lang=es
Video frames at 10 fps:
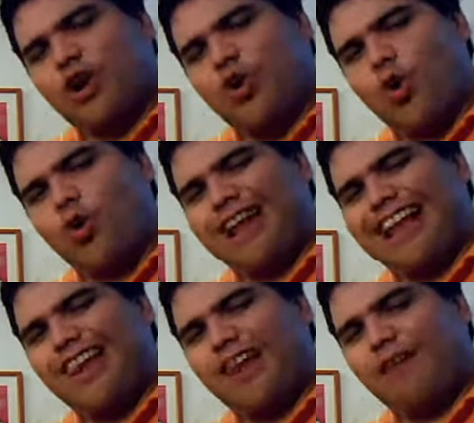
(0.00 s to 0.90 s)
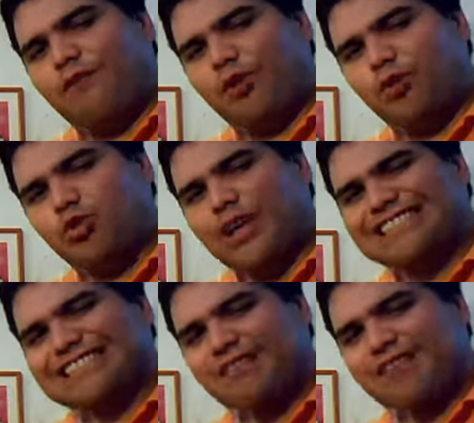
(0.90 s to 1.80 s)
con la fruta
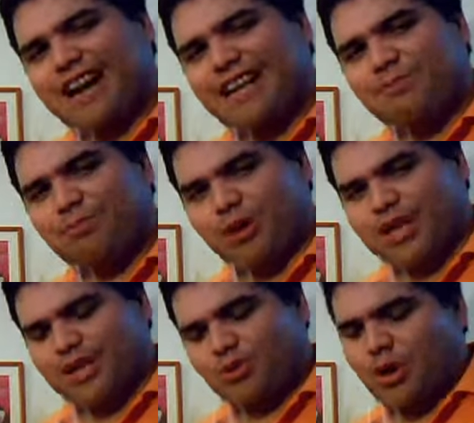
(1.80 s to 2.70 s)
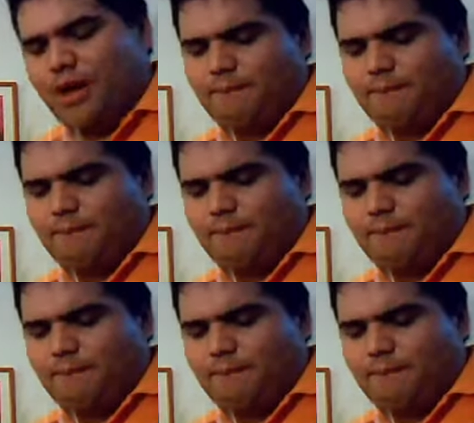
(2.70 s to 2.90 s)
se va imponiendo.